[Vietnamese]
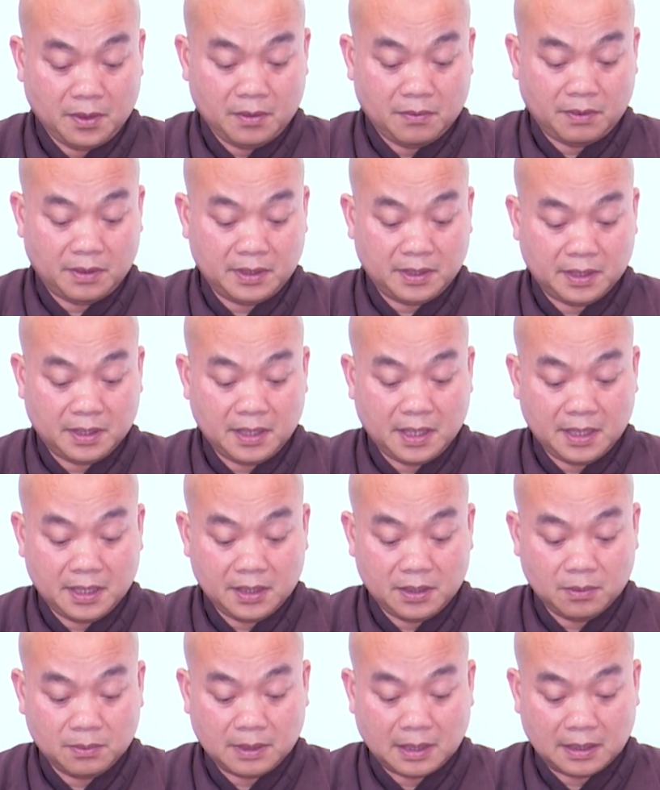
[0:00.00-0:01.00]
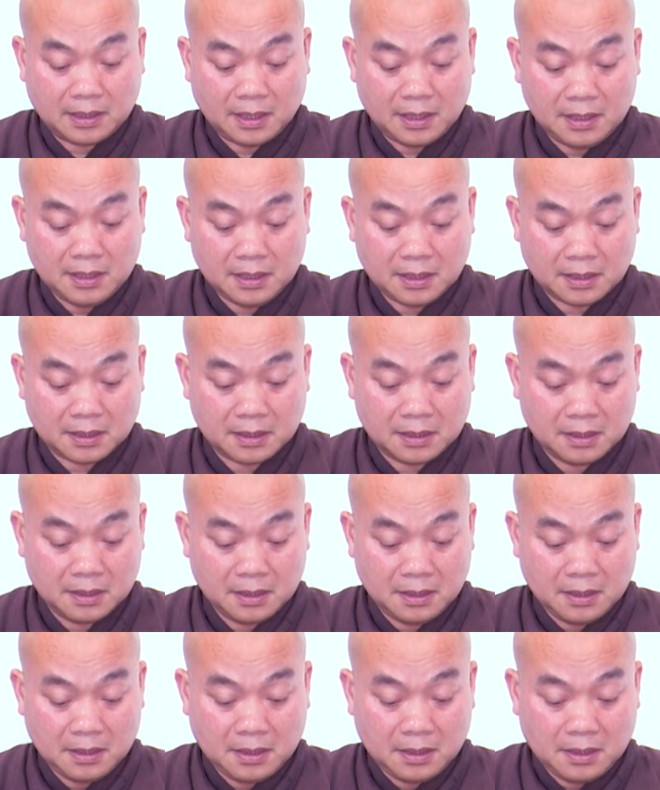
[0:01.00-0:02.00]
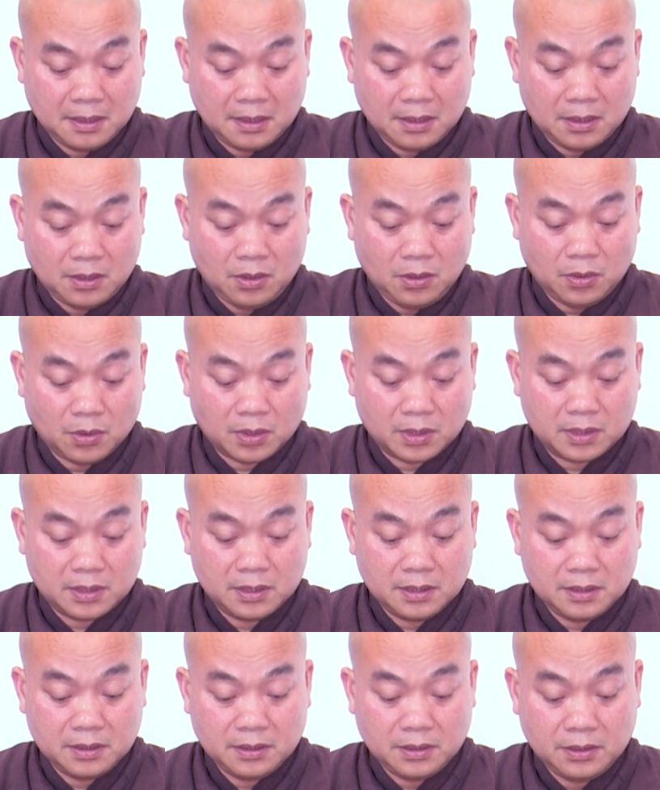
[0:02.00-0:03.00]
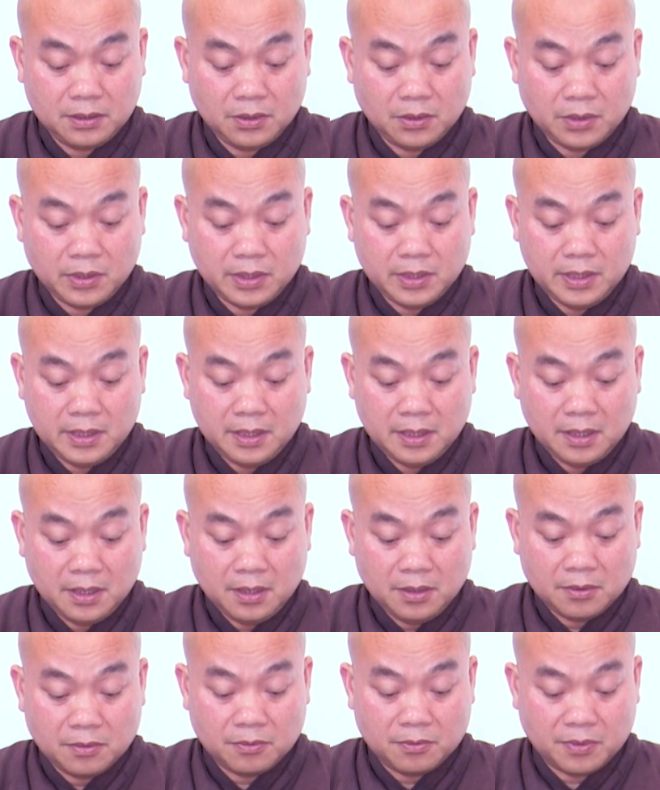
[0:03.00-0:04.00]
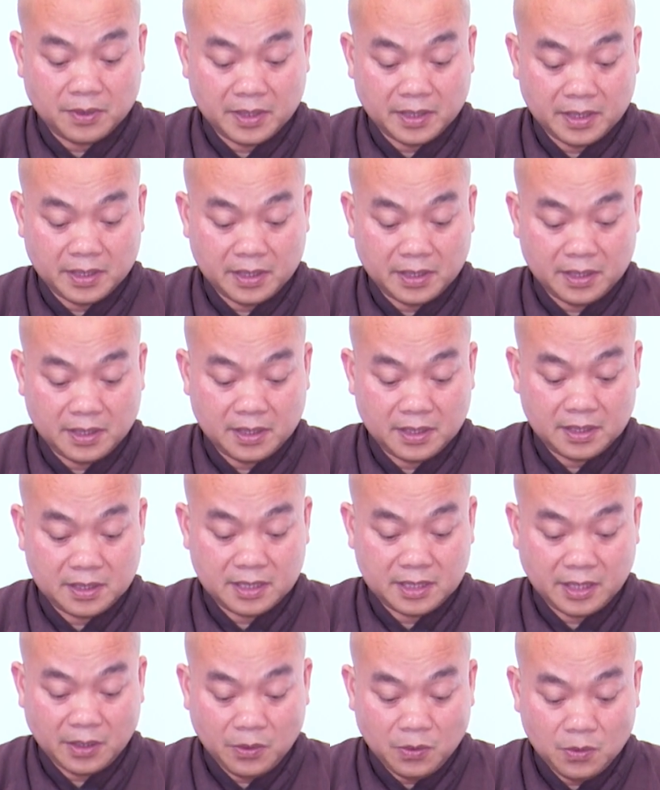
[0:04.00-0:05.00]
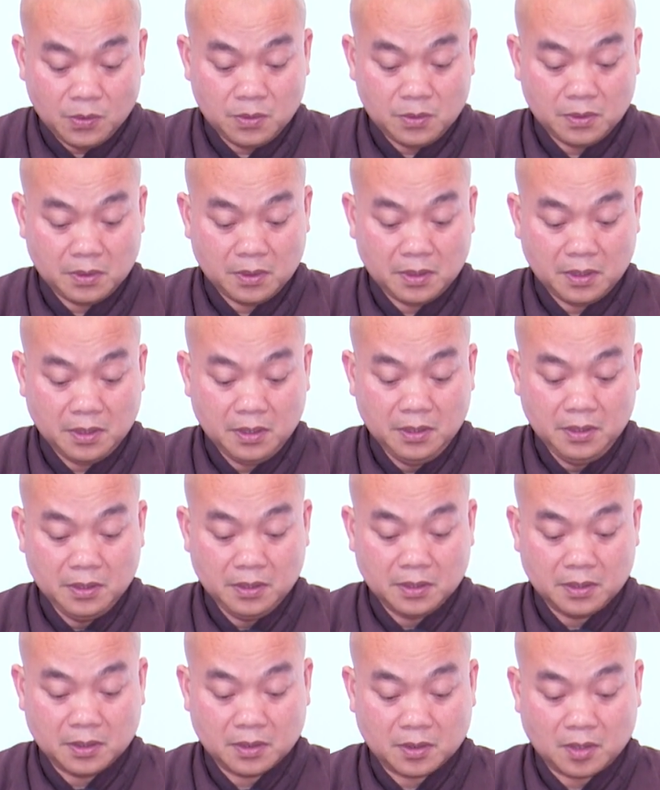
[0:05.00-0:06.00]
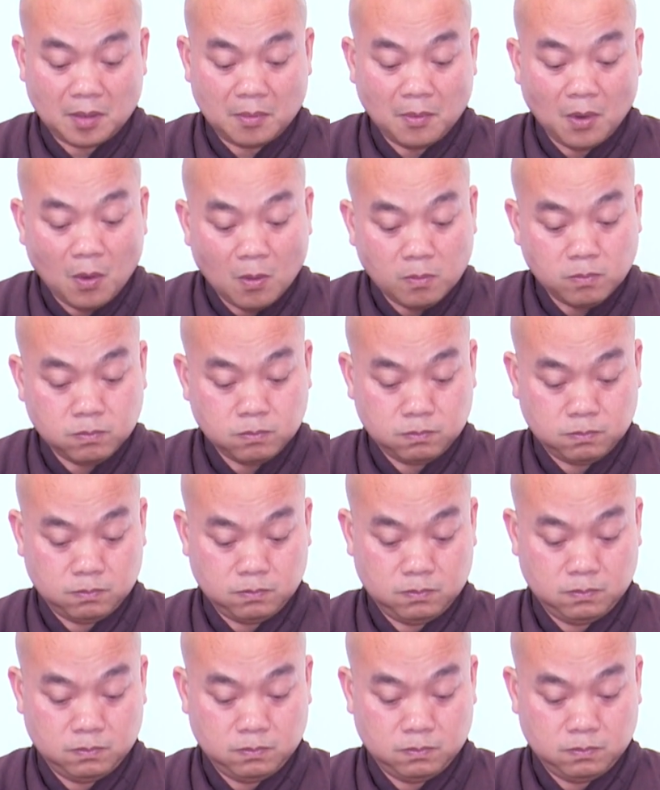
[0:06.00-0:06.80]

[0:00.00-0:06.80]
Vậy thì ở đây chúng ta thấy này, luận sư nói vị sáu, hương có bốn.